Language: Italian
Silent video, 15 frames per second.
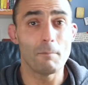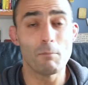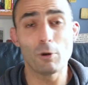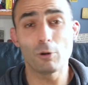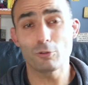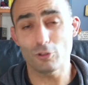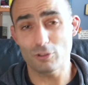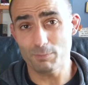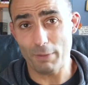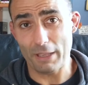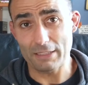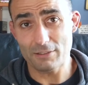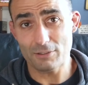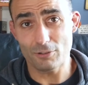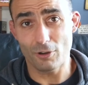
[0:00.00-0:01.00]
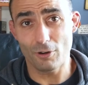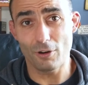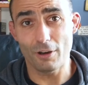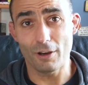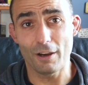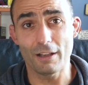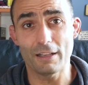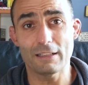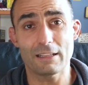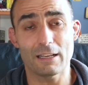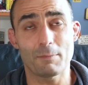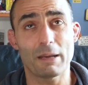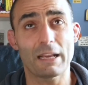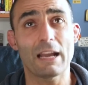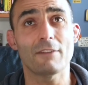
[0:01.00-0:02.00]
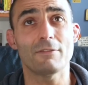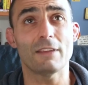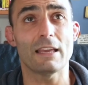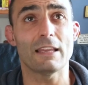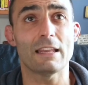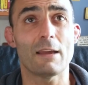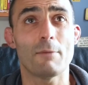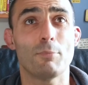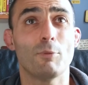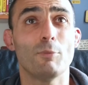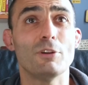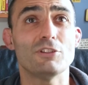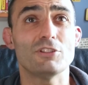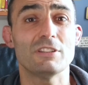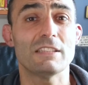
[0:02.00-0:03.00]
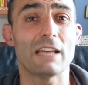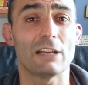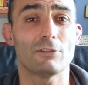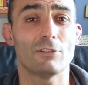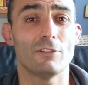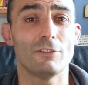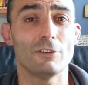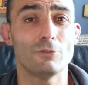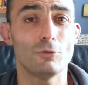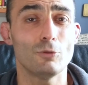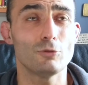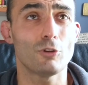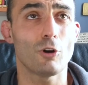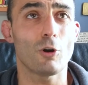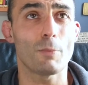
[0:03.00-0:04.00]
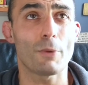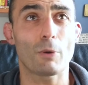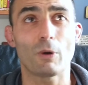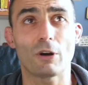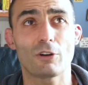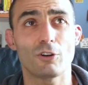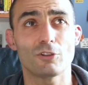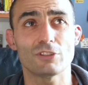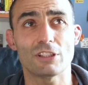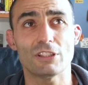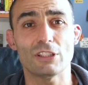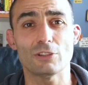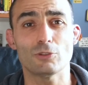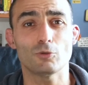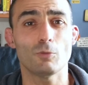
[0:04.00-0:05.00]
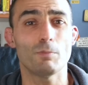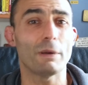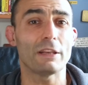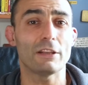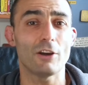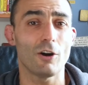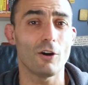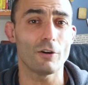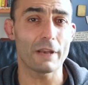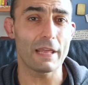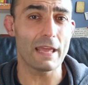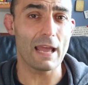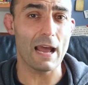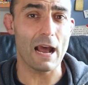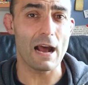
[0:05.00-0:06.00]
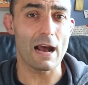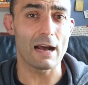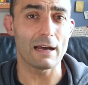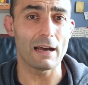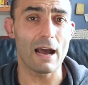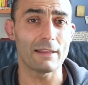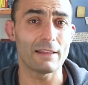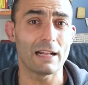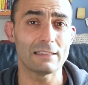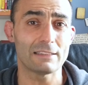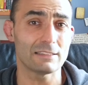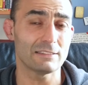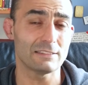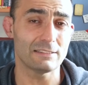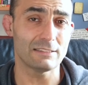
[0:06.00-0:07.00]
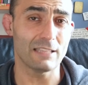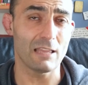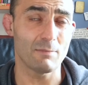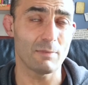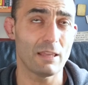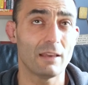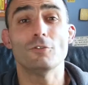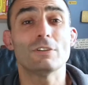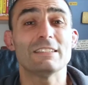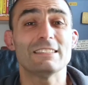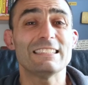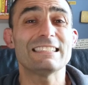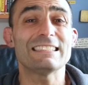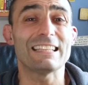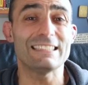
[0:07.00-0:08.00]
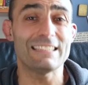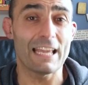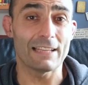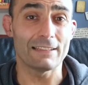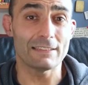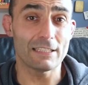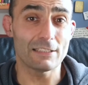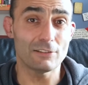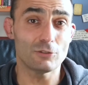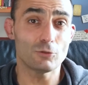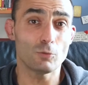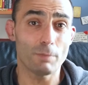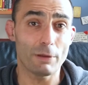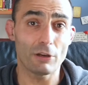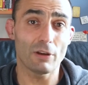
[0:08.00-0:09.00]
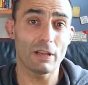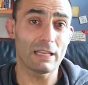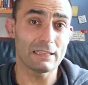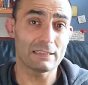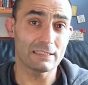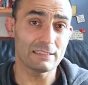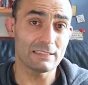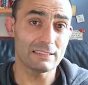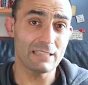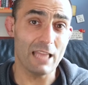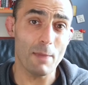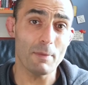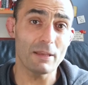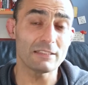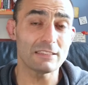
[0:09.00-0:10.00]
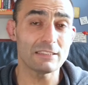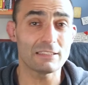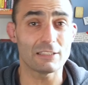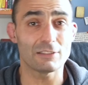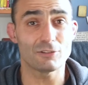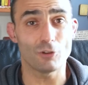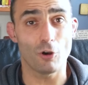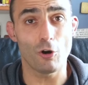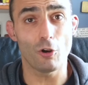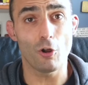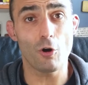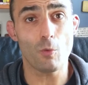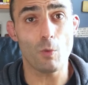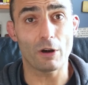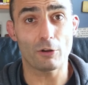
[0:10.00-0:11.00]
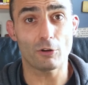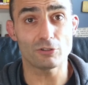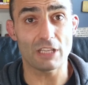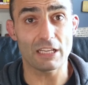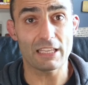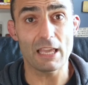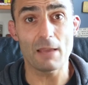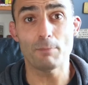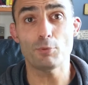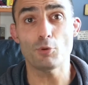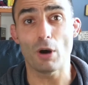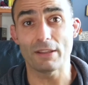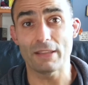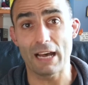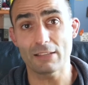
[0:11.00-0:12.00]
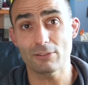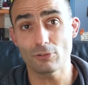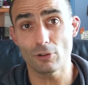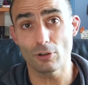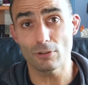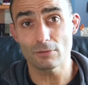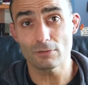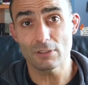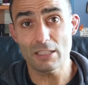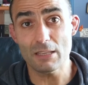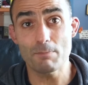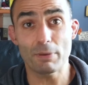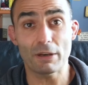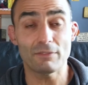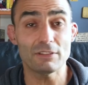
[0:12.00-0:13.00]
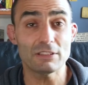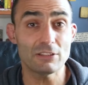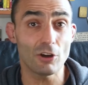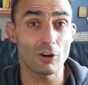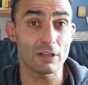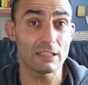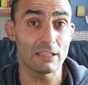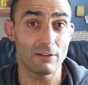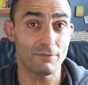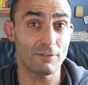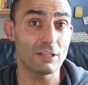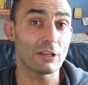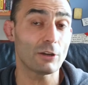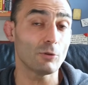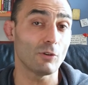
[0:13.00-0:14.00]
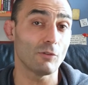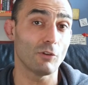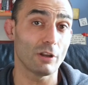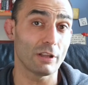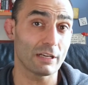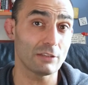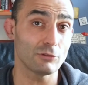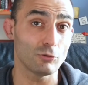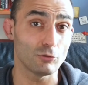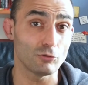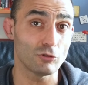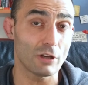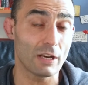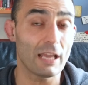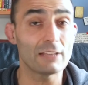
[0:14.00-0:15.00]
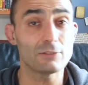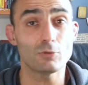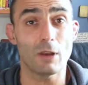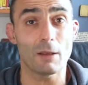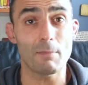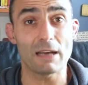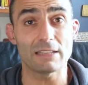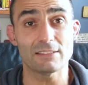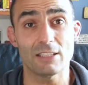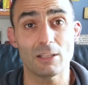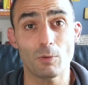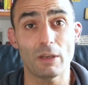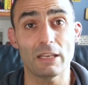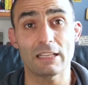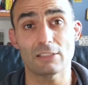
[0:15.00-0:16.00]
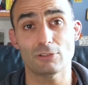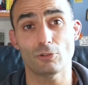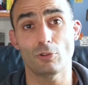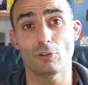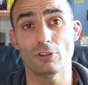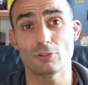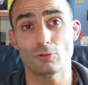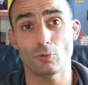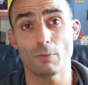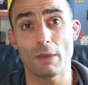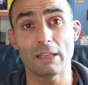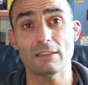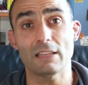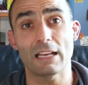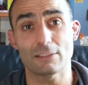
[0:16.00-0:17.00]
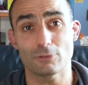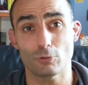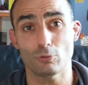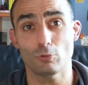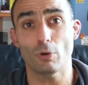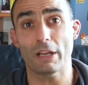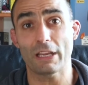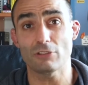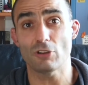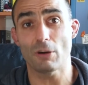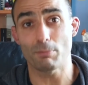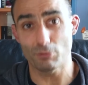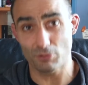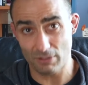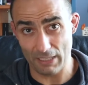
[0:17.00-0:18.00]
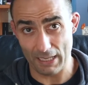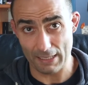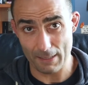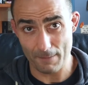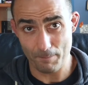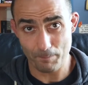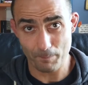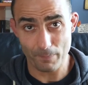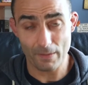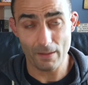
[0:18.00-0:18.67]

molto spesso eh, il Kramaga viene pubblicizzato e venduto come qualcosa di superiore a, ad altri sistemi. Non esiste niente di superiore ad altri sistemi, esiste solo qualcosa che è più adatto in previsione del fine che uno vuole raggiungere e sulla base di quelli che sono gli strumenti e la struttura che già possiede.